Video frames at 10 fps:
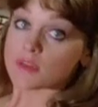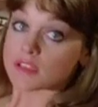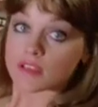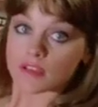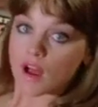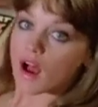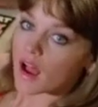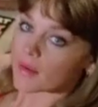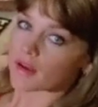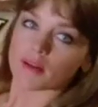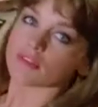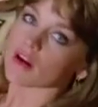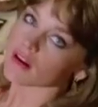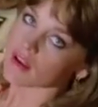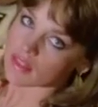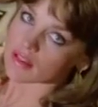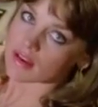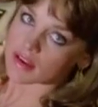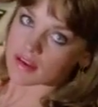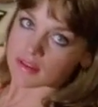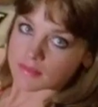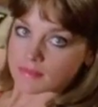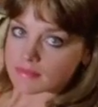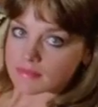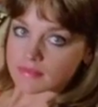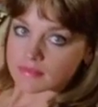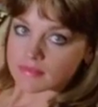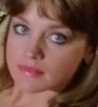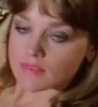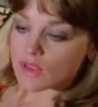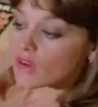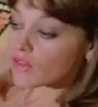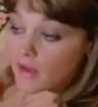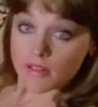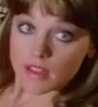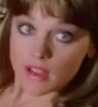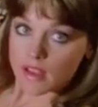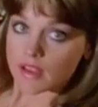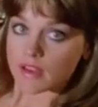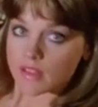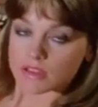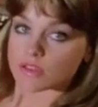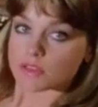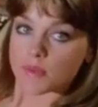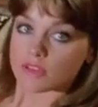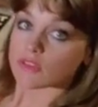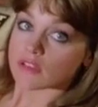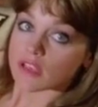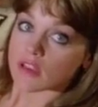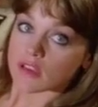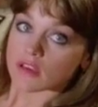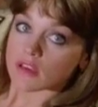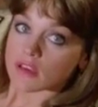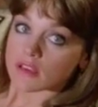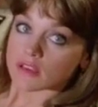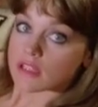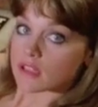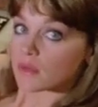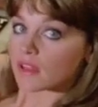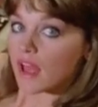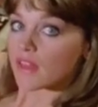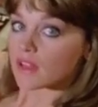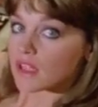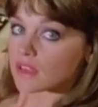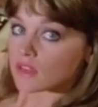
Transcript: Было высоковато, но я спортивная. Мне говорили, что спортсмены — это ваша специализация.